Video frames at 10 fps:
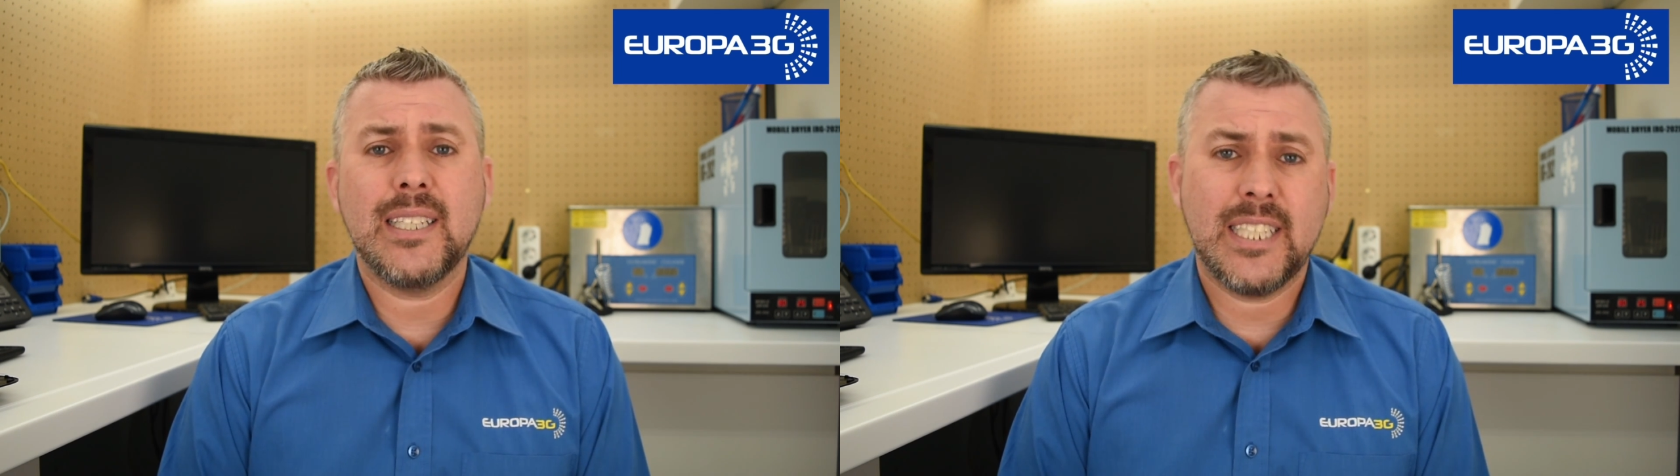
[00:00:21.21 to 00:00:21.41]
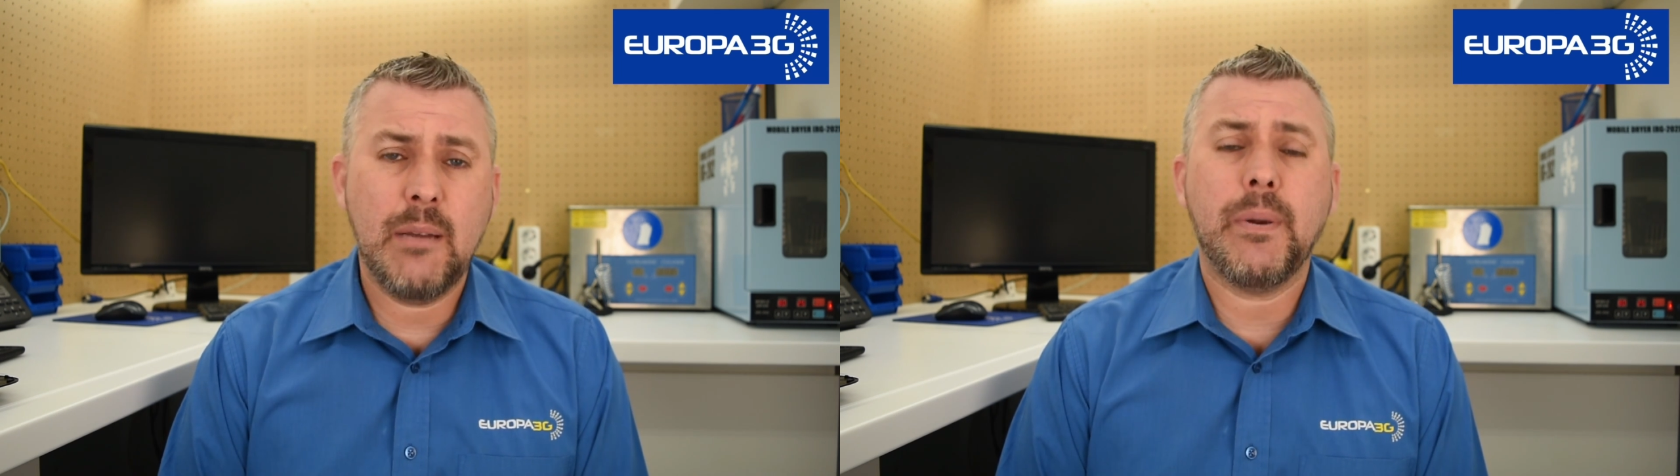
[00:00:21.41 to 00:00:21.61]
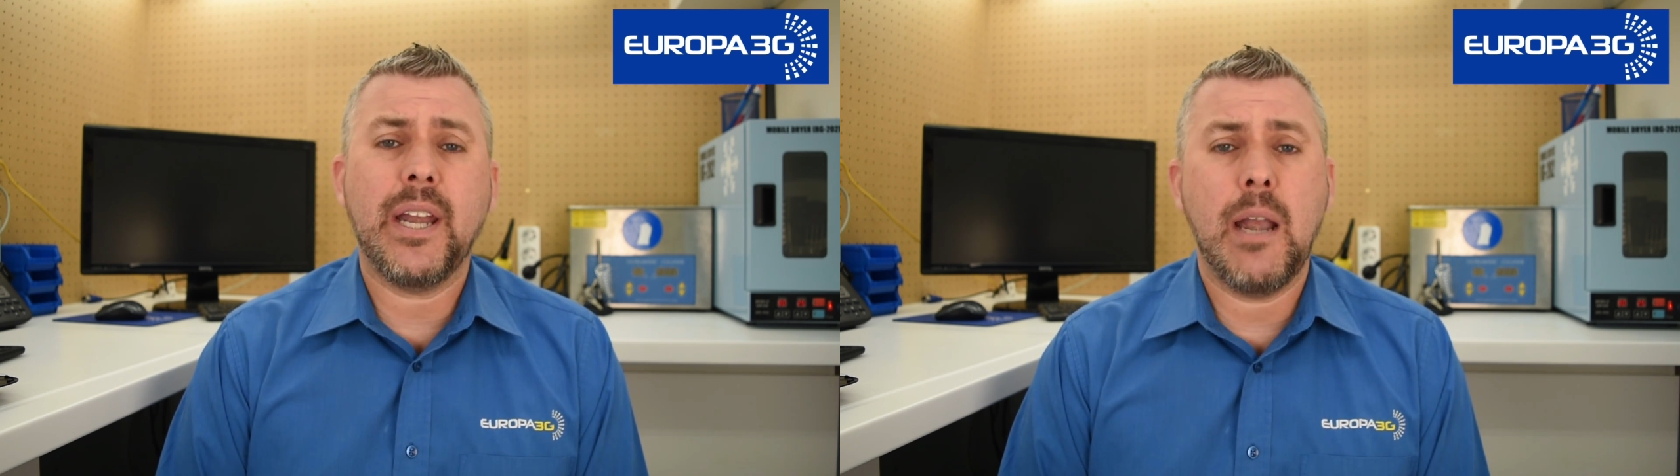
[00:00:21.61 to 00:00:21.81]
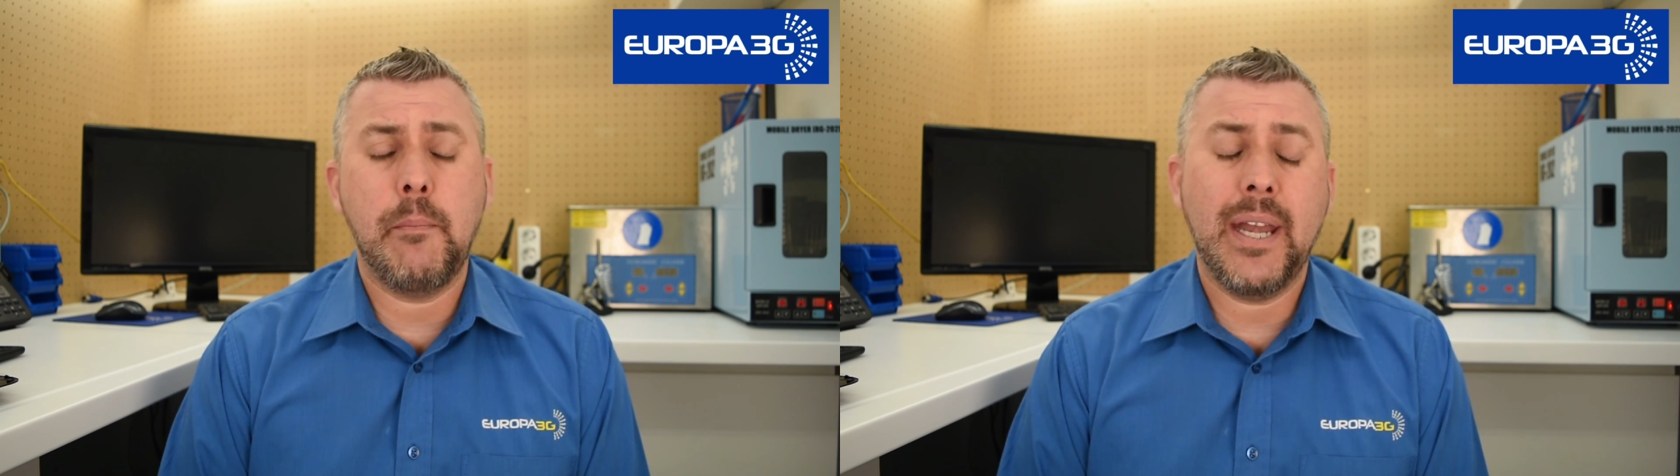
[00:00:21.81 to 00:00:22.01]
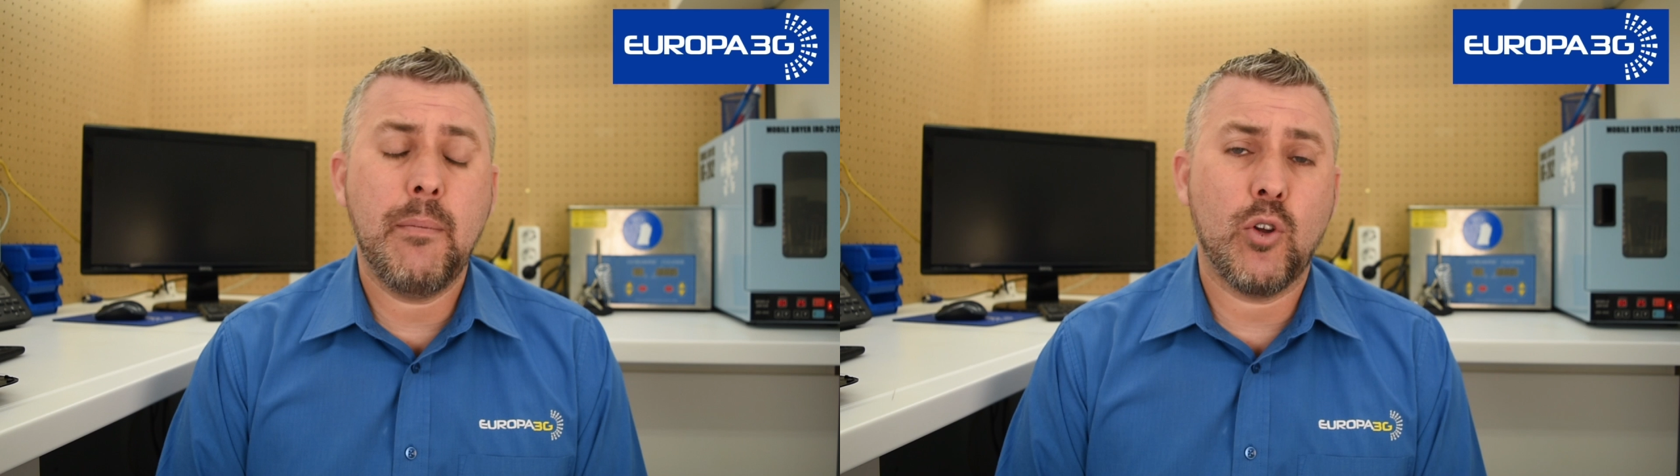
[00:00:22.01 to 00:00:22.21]
siempre en el
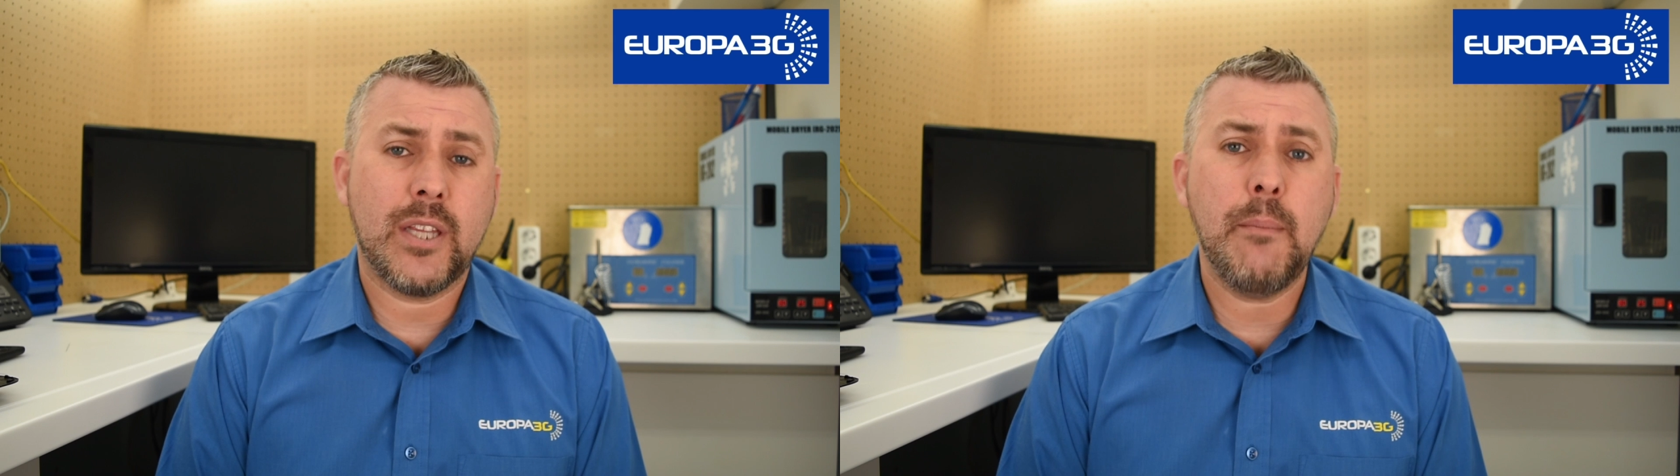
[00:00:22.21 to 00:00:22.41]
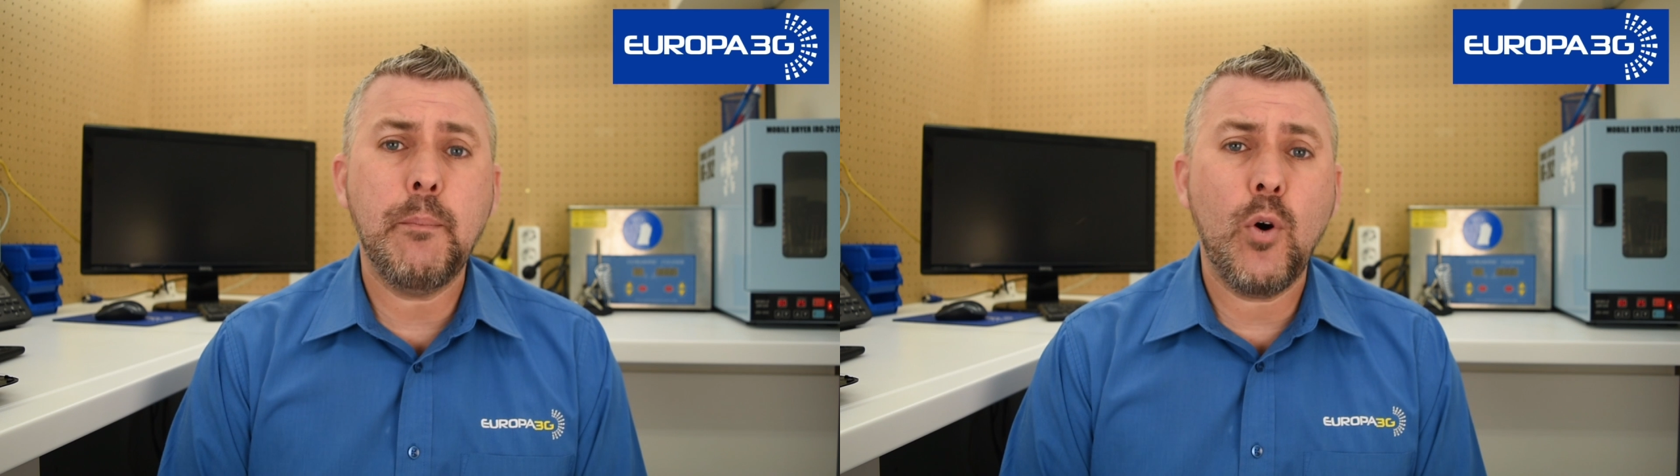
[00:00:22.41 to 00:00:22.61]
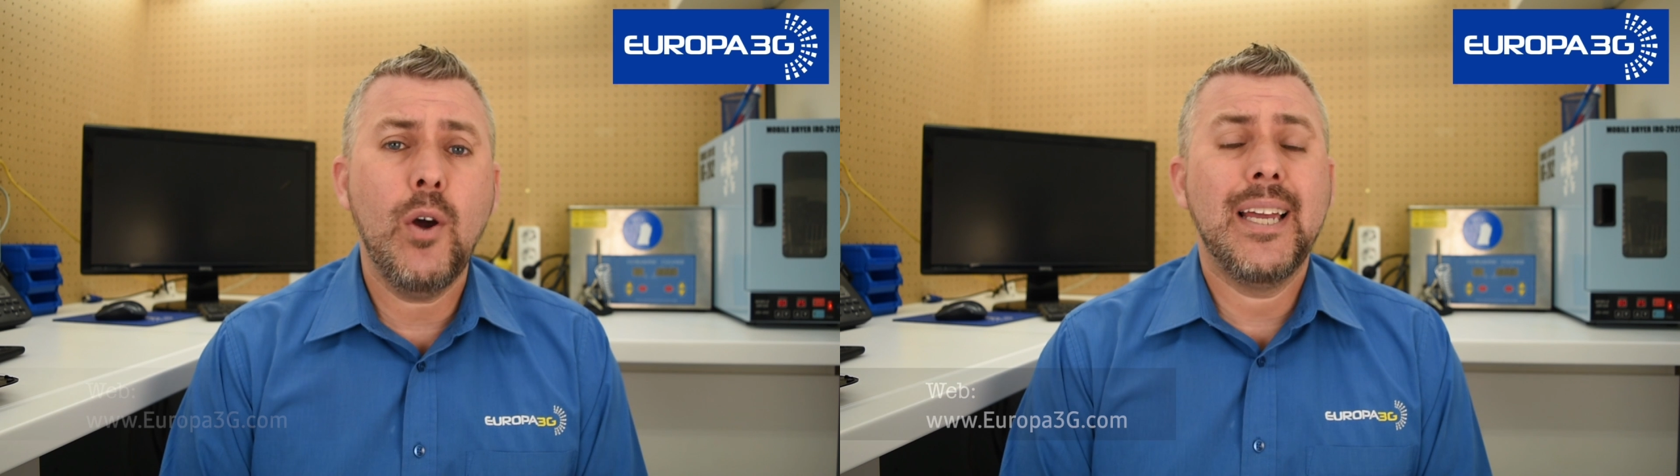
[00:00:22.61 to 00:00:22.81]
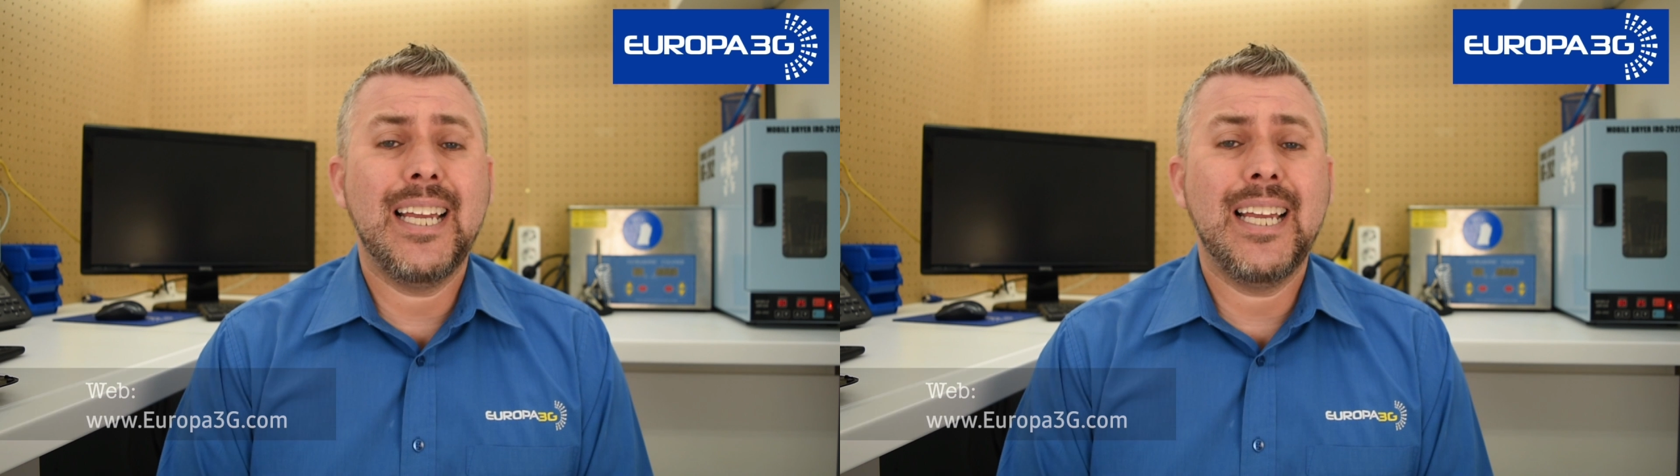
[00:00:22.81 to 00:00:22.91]
mínimo tiempo